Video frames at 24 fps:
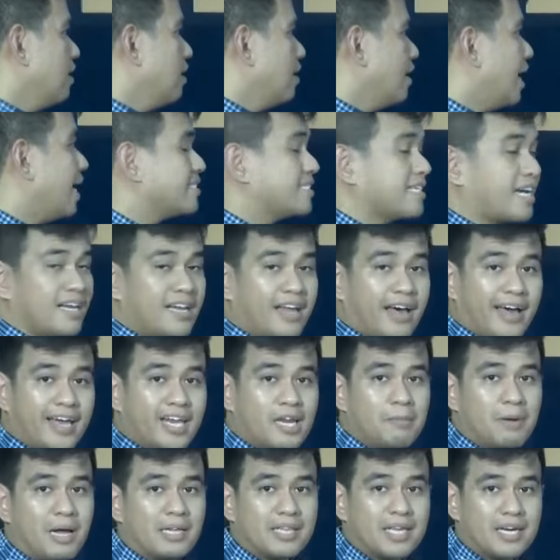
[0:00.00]
At sa kalagay
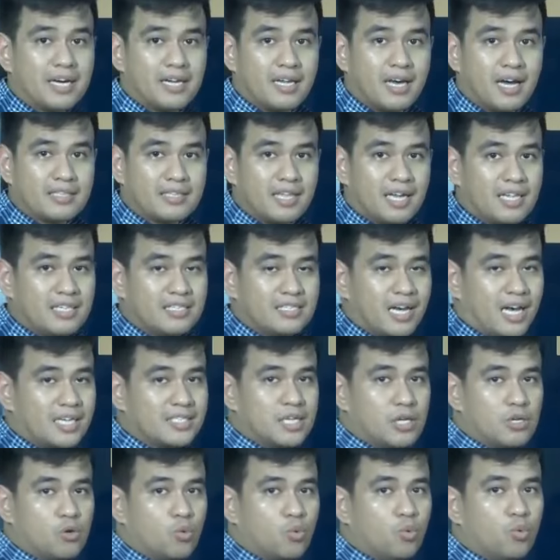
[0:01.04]
naman ating kadagatan sa
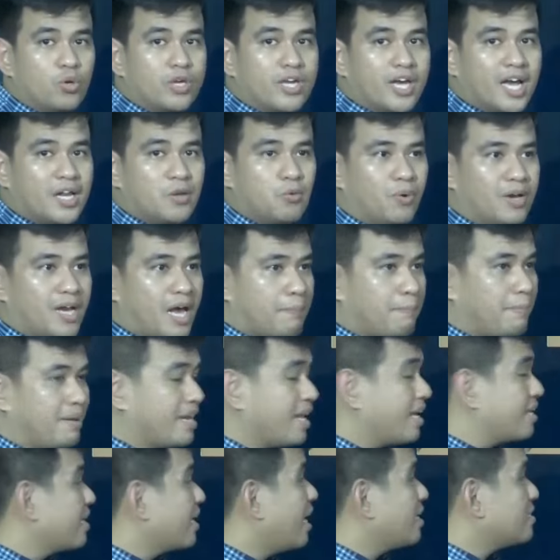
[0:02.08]
kasalukuyan, wala pa
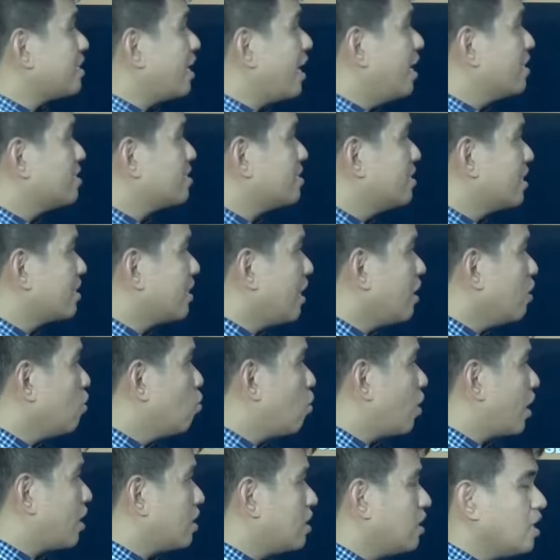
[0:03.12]
rin nakataas na gale
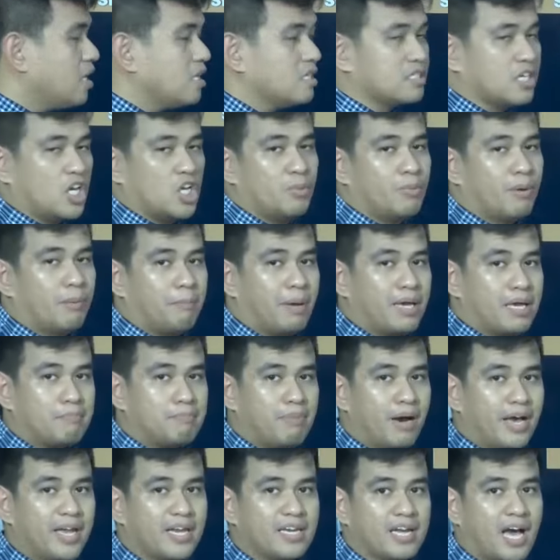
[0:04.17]
warnings sa anumang
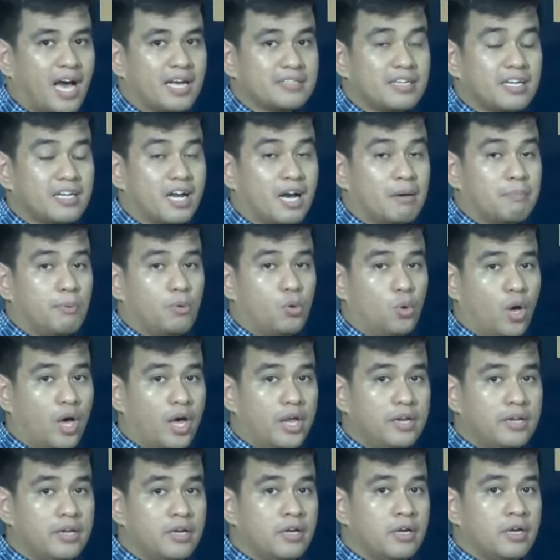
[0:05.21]
baybay na ating
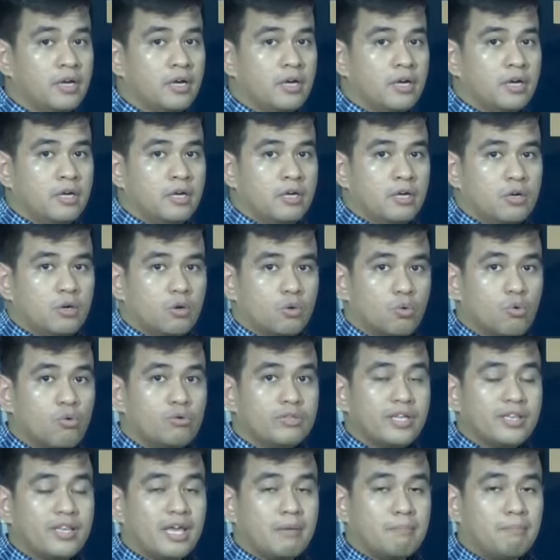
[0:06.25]
kapuluan.
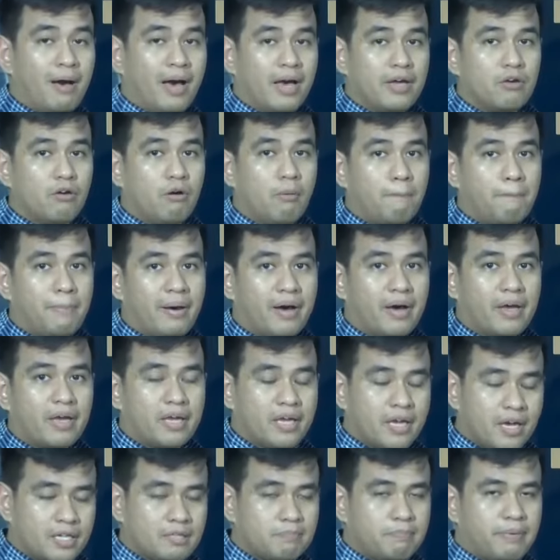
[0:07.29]
Ngunit iba yung
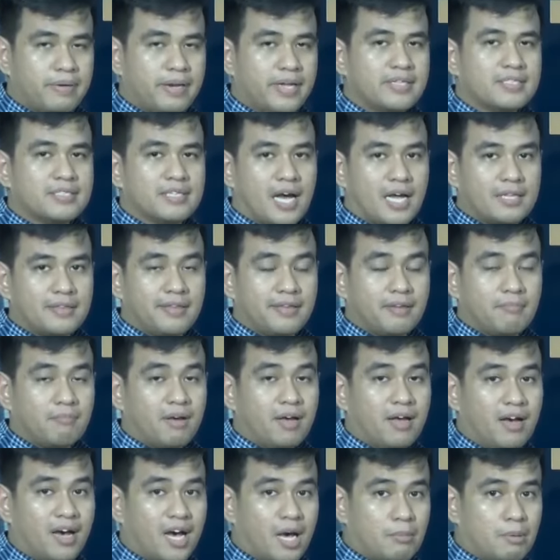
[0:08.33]
pag-iingat pa rin sa ating
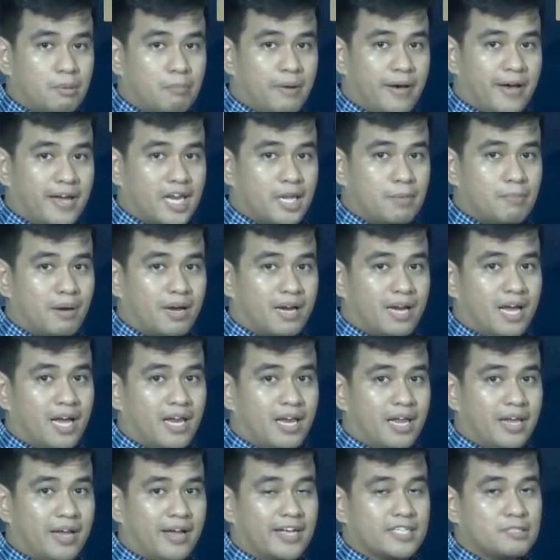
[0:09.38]
mga kababayan na
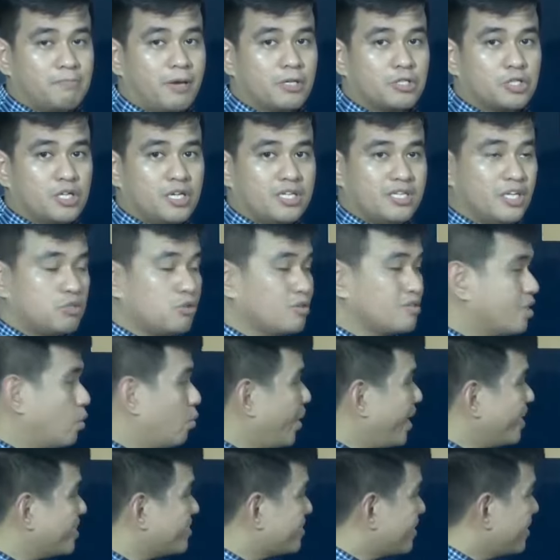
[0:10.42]
maglalayag, especially dito sa
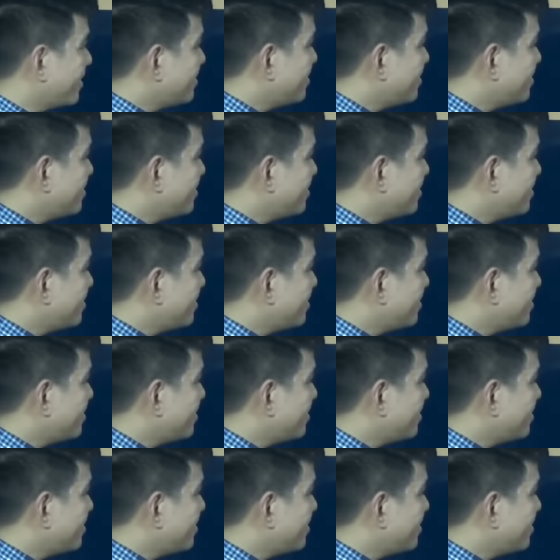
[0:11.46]
western